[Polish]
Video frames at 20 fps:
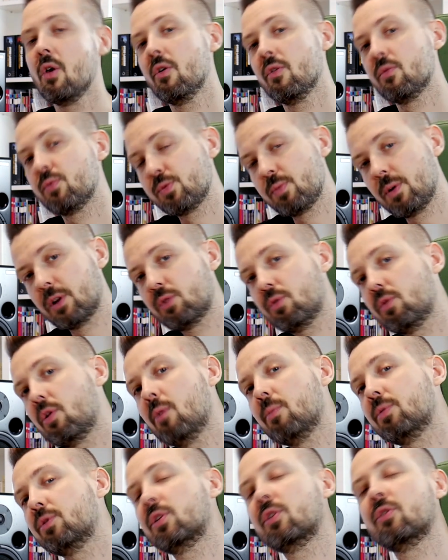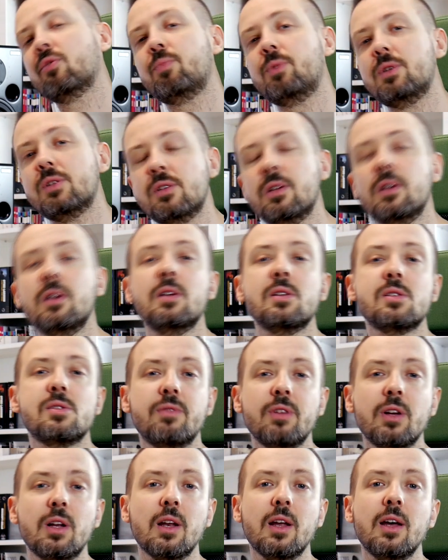W przypadku komputerów PC
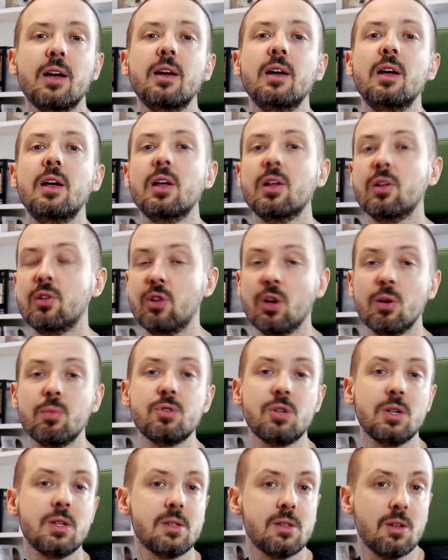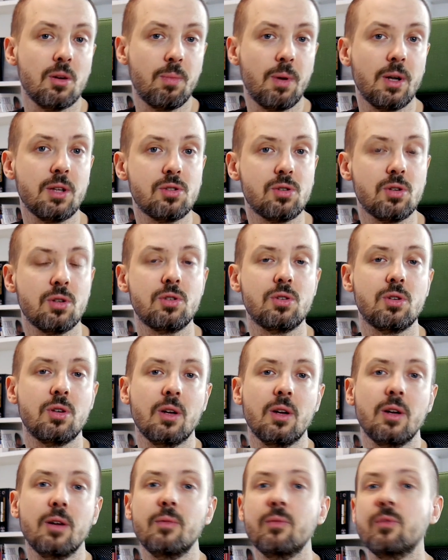zwykle dobrze jest zaopatrzyć
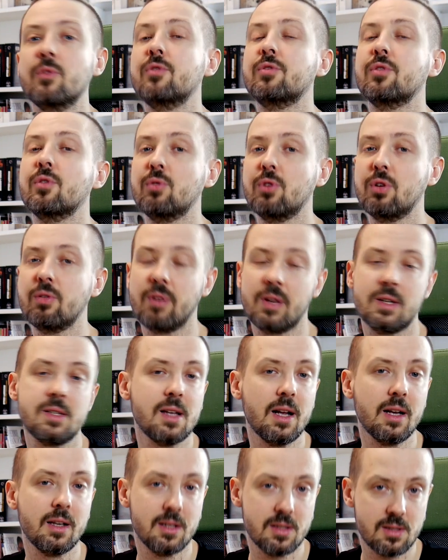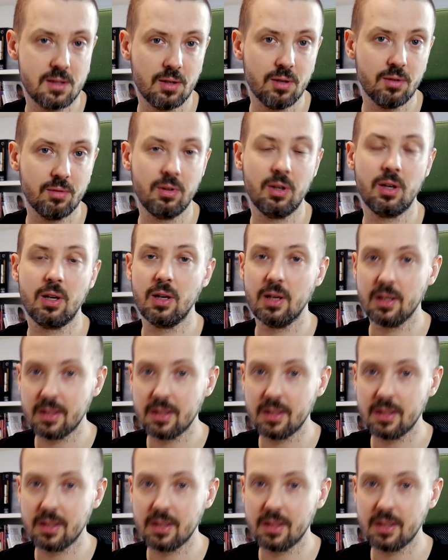się w uniwersalne sterowniki.